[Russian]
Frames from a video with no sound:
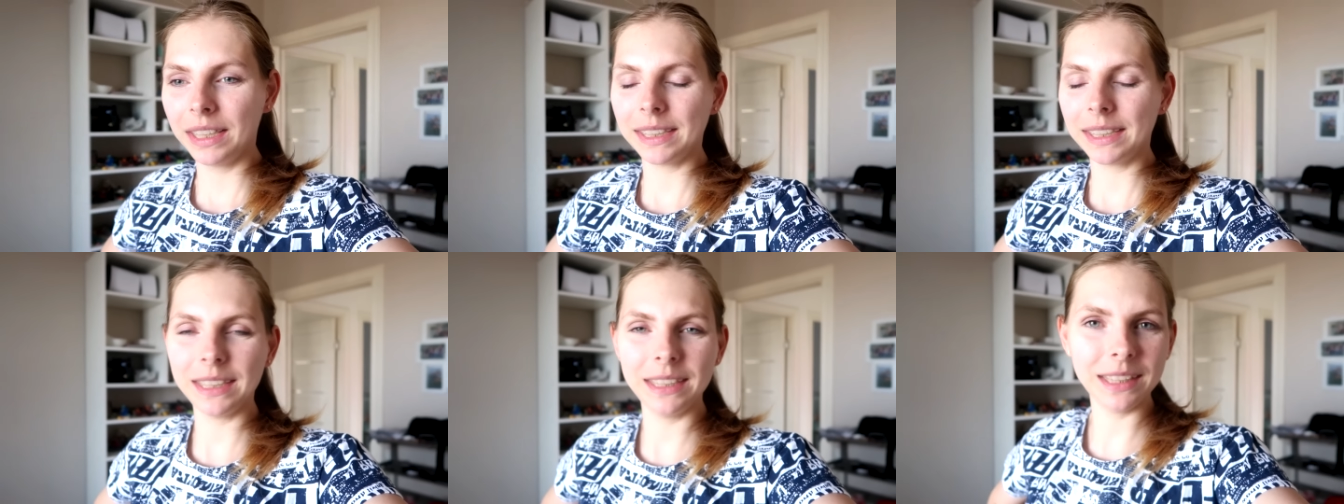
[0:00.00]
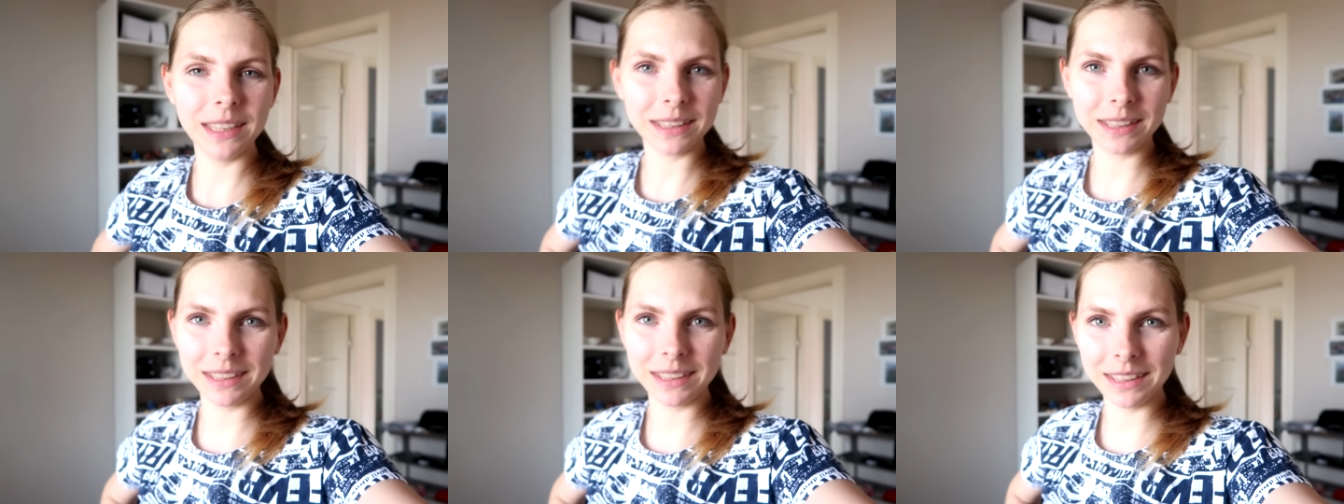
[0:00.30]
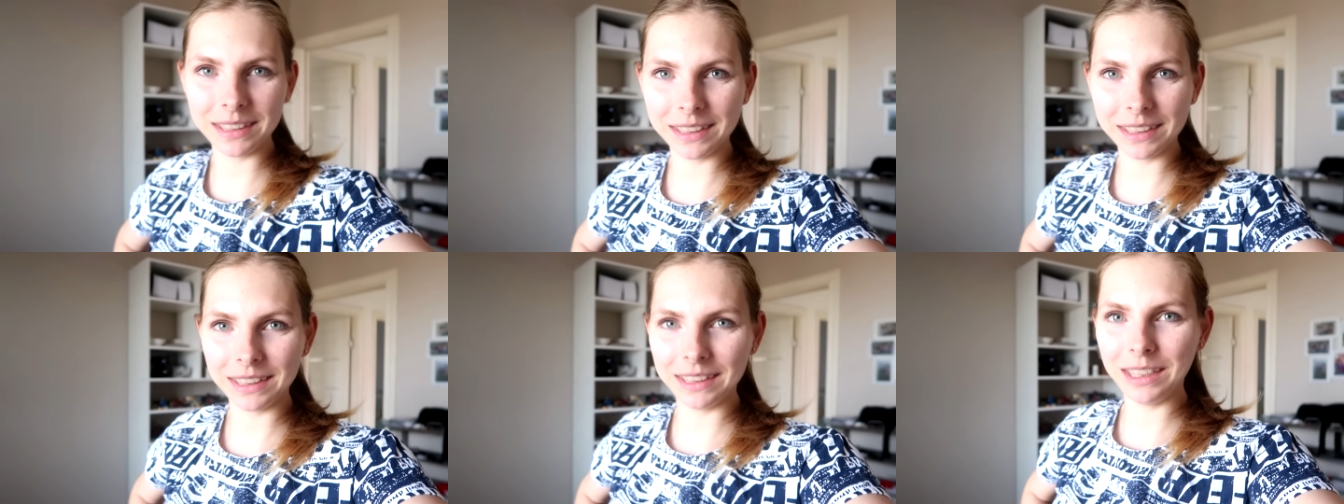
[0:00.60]
Сидел,
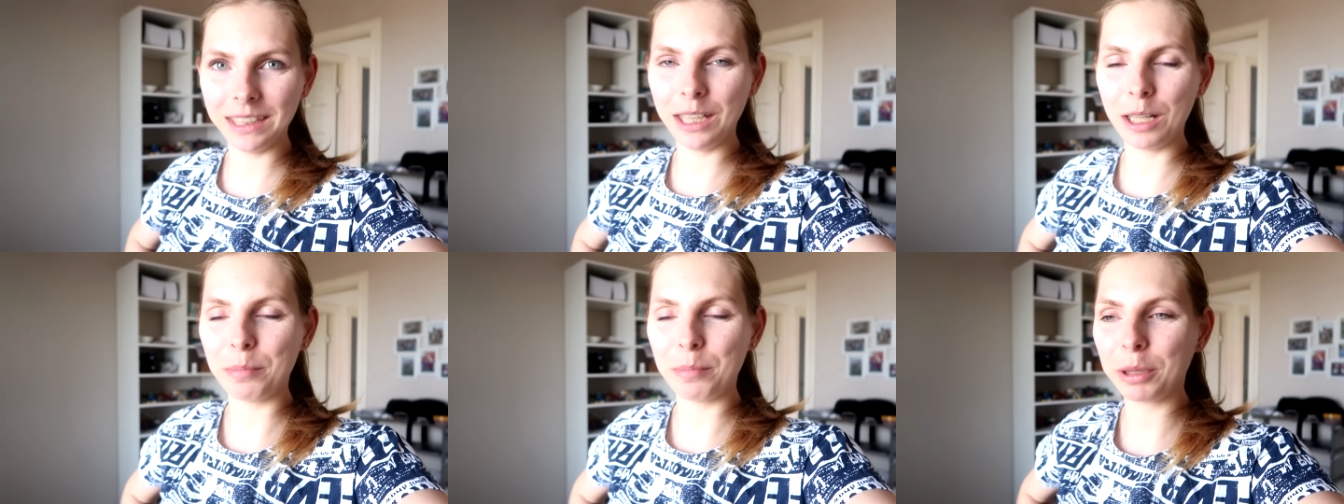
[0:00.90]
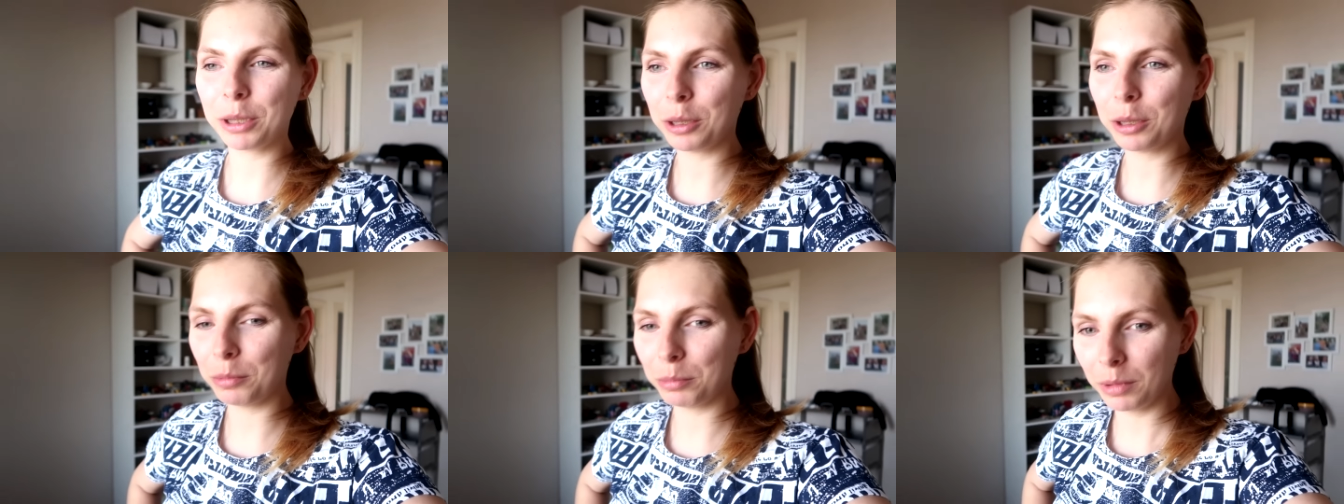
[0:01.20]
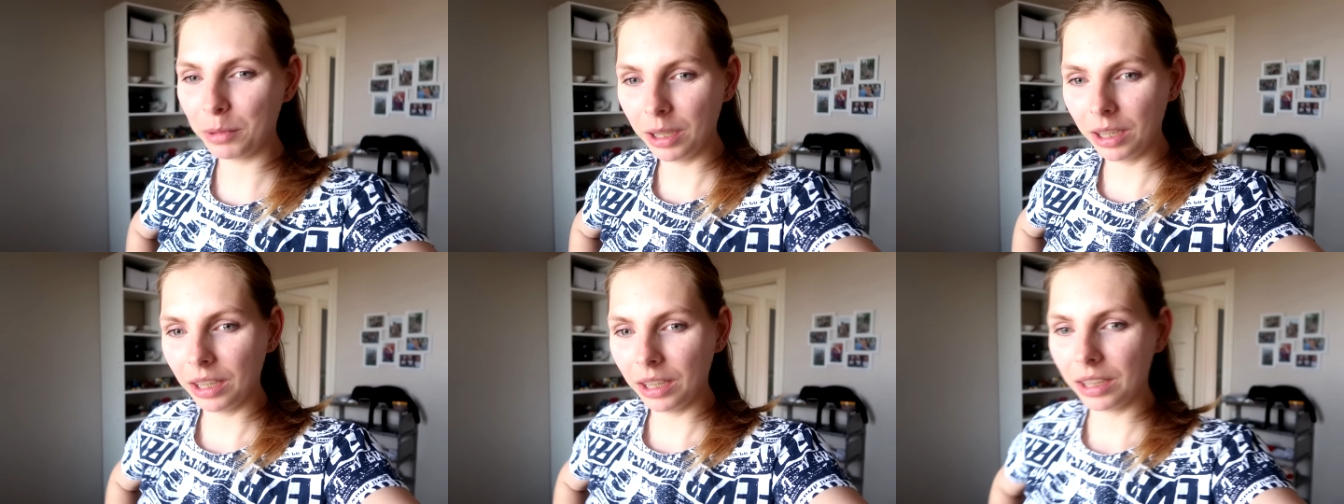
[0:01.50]
сидел, сидел, а потом
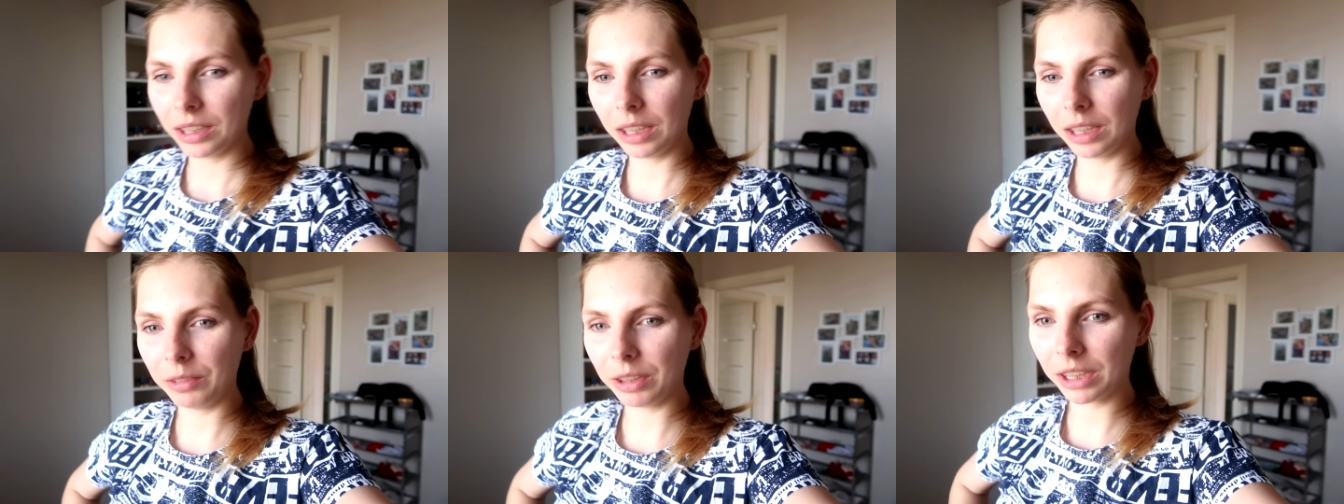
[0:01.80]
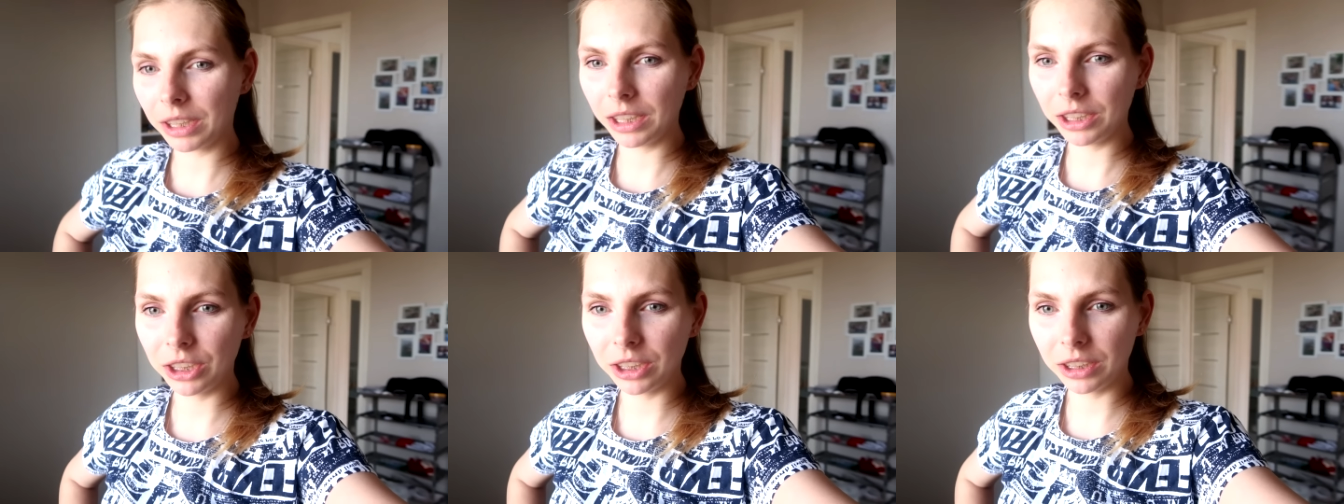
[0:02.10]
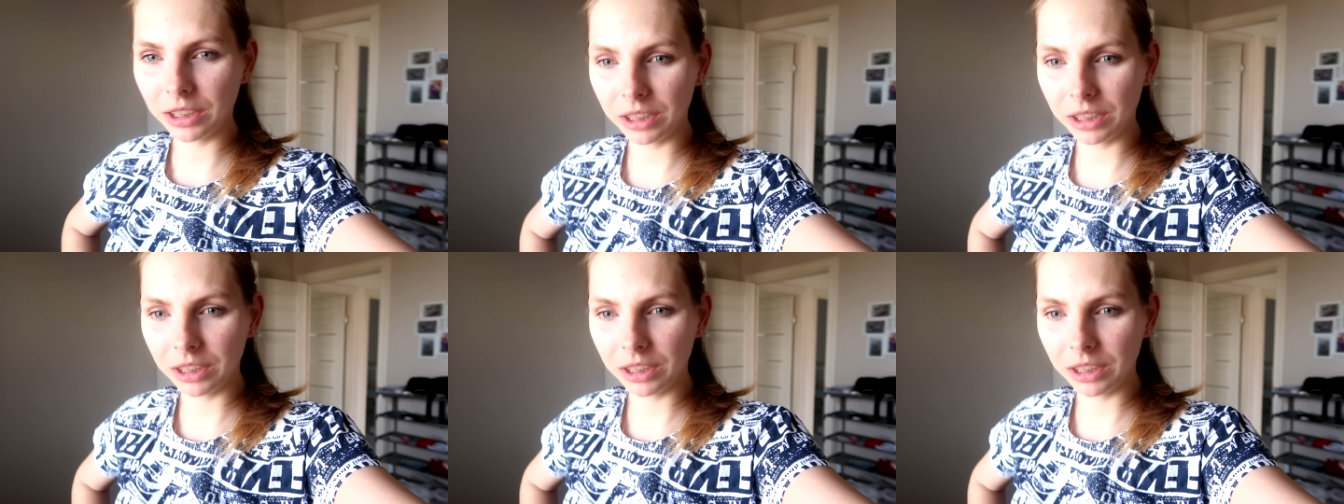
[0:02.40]
наверное,